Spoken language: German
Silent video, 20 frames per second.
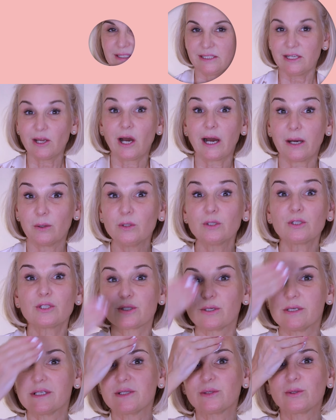Die Haut
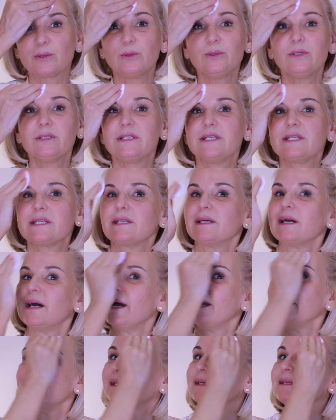sollte gründlich
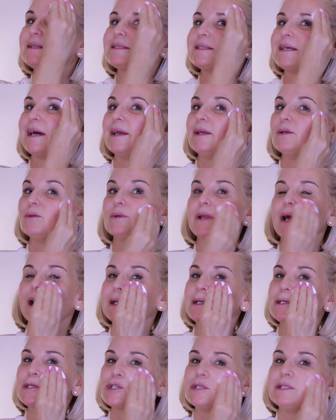gereinigt sein und
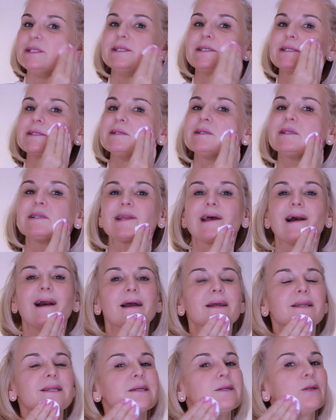anschließend
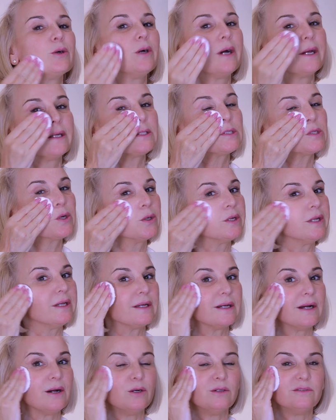trag dir noch ein
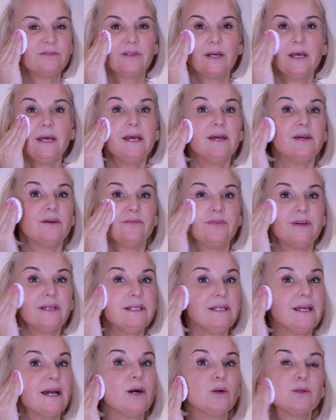Tonic auf.
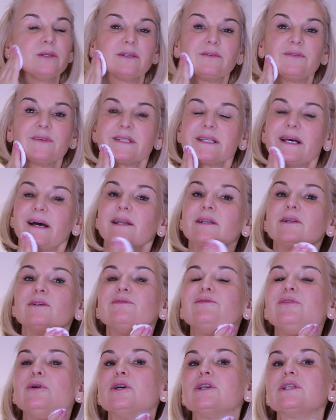Wenn die Haut etwas
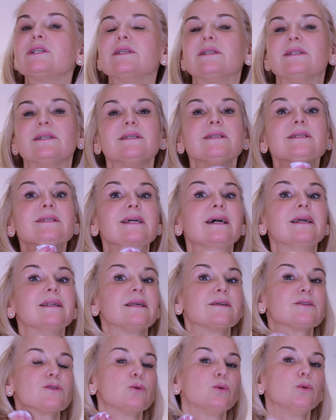angefeuchtet ist, kann
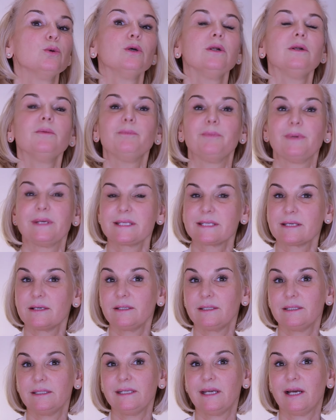das Öl besser
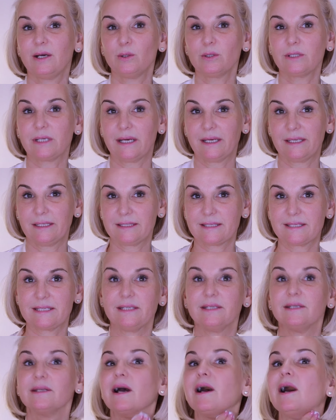in die Haut
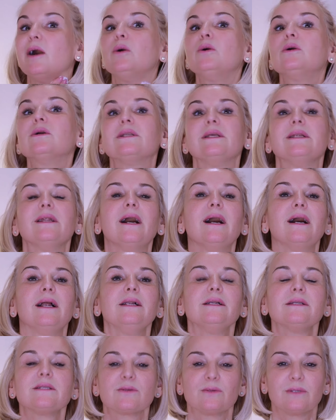einziehen. Auch den
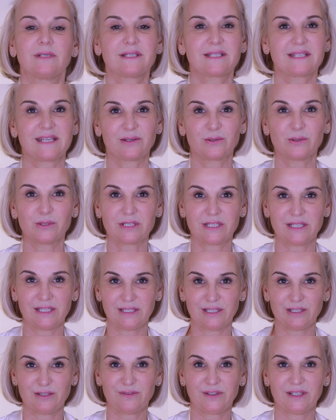Hals und das Dekolleté
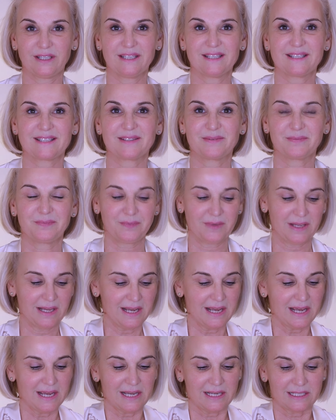nicht vergessen.
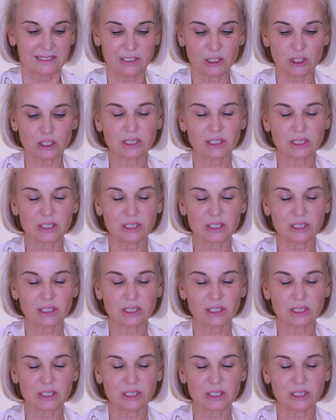Die